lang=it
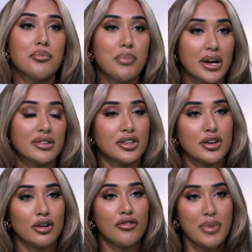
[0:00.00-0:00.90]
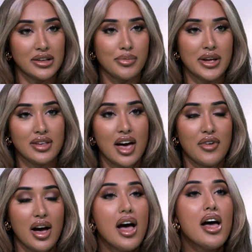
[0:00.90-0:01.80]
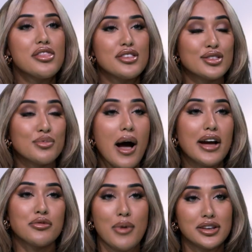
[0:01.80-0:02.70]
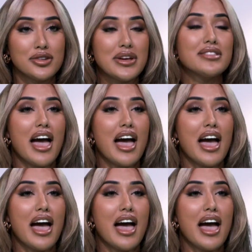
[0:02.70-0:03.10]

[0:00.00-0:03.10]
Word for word: più cari amici e ora abbiamo una cerchia davvero invidiabile.